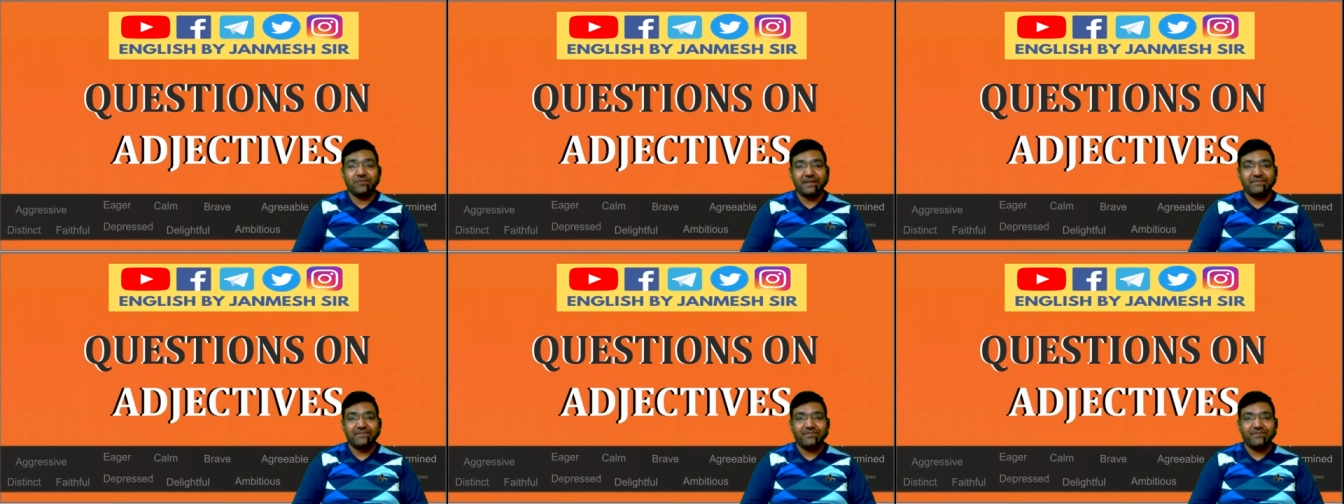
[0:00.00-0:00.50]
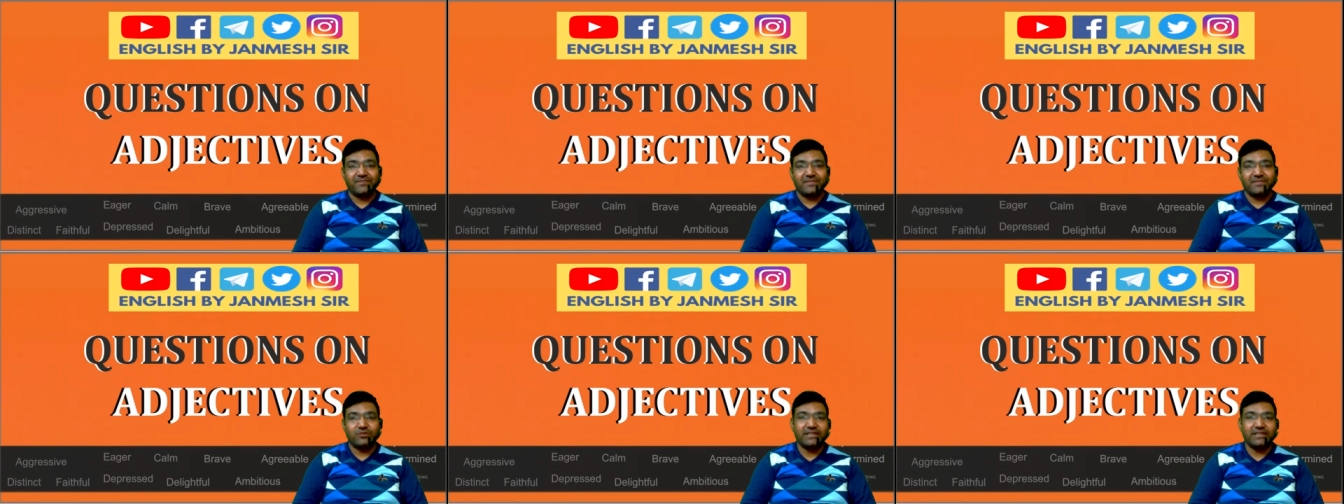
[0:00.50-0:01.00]
पे
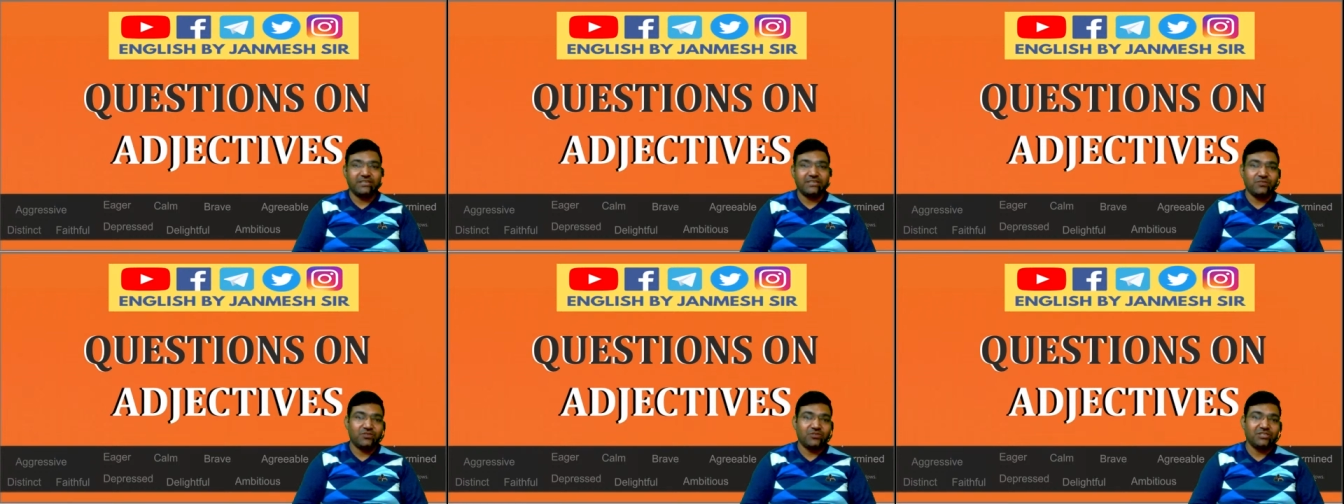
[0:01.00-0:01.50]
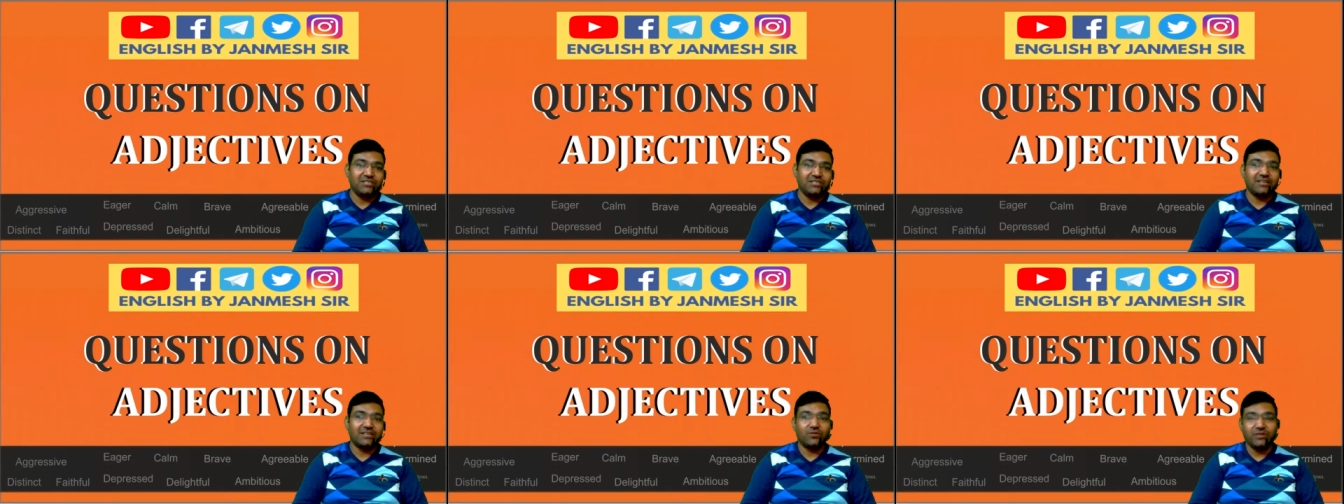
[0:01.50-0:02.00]
सो एडजेक्टिव क्वेश्चन
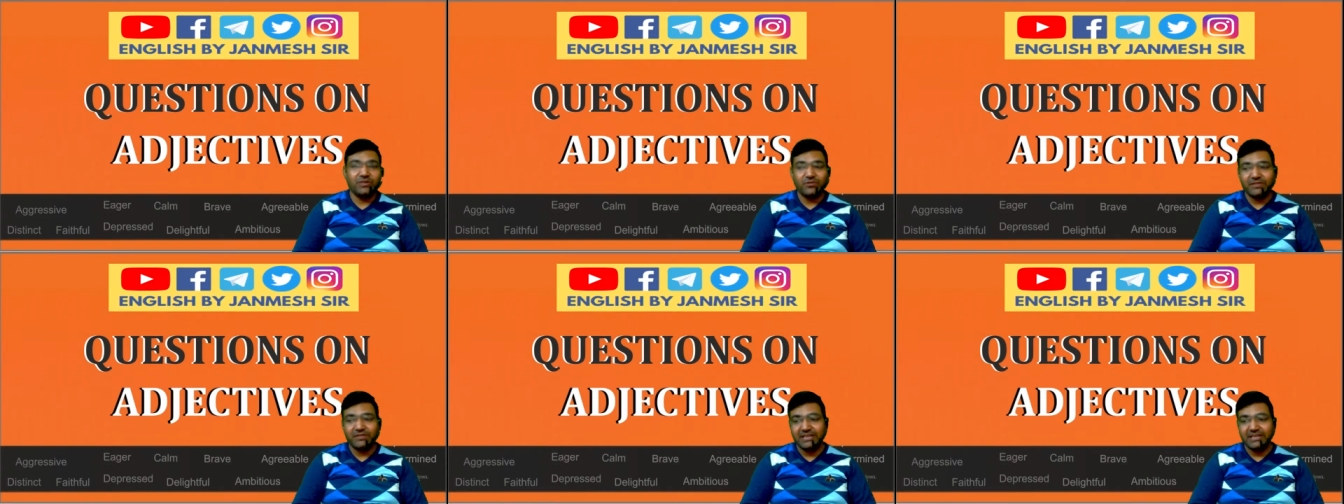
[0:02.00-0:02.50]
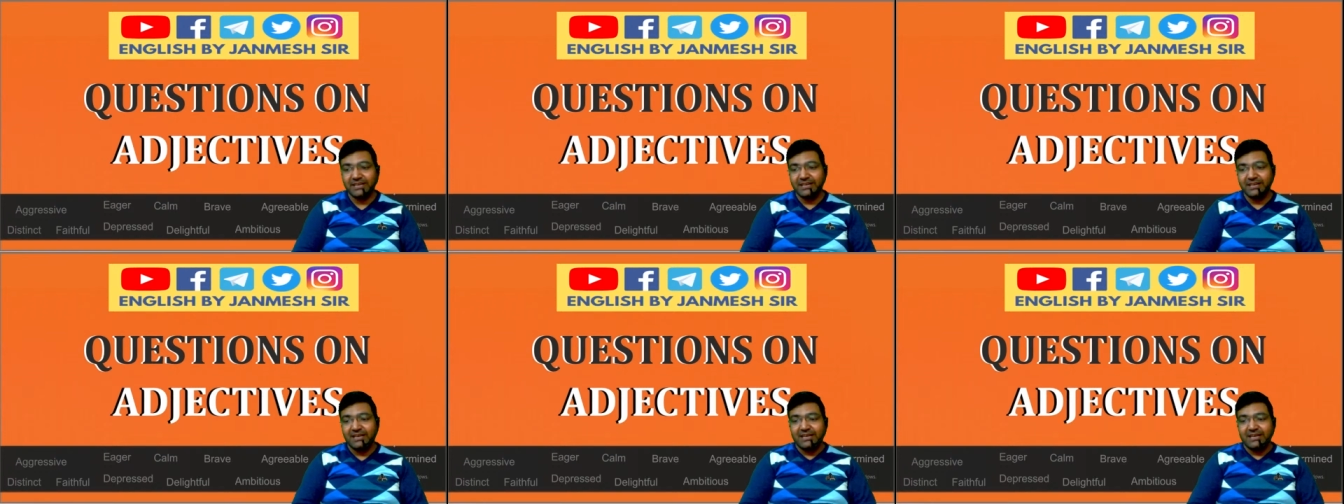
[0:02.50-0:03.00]
आर गोइंग ओवर देयर
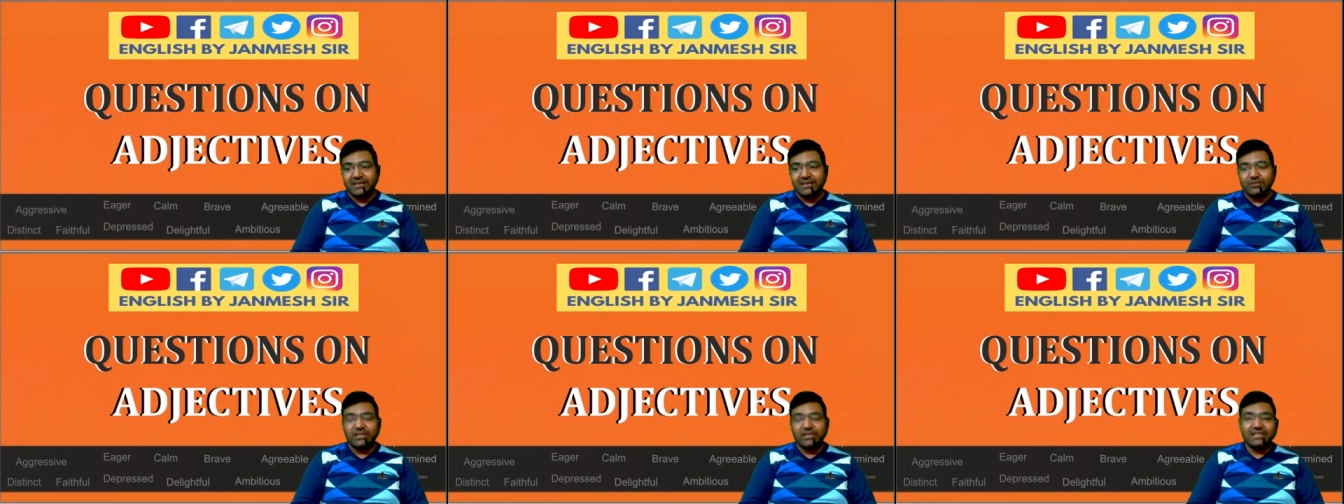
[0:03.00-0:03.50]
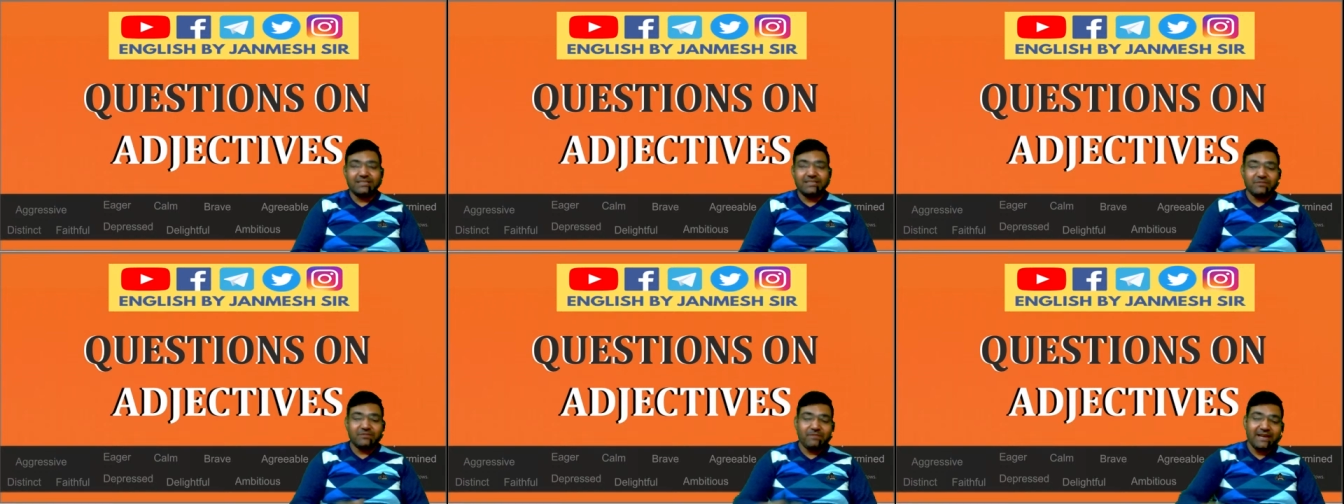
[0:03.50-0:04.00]
सो लेते हैं
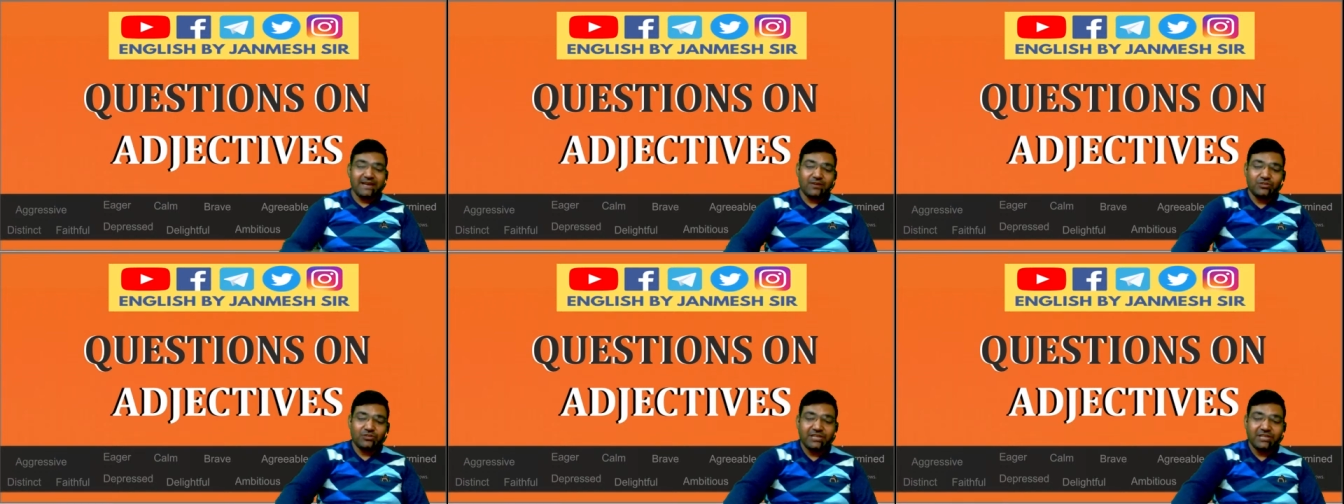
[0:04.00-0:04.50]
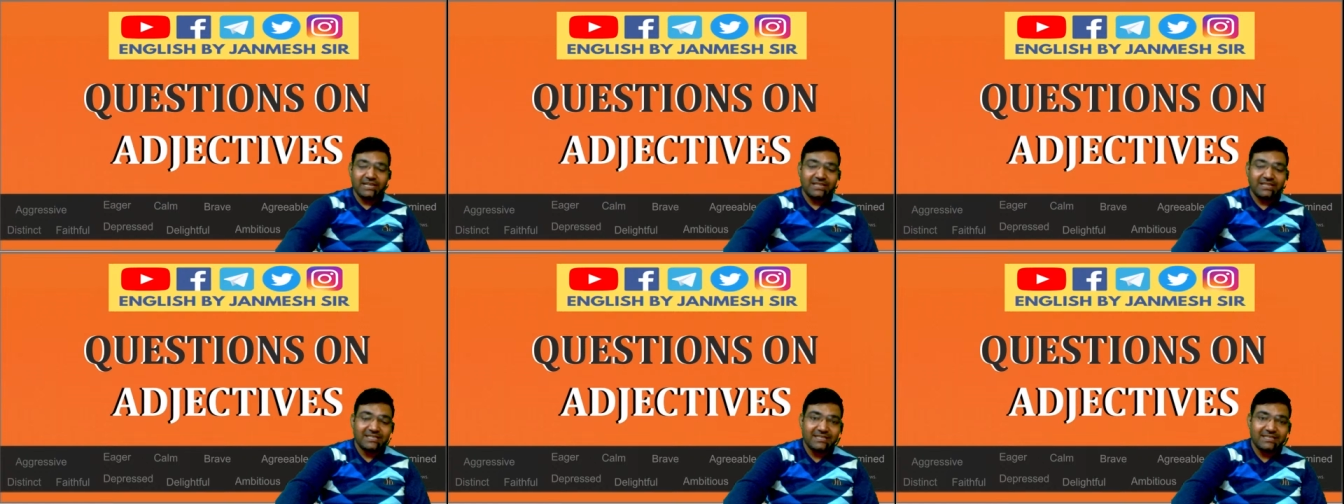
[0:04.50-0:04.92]
सबसे पहला क्वेश्चन एंड दिस इज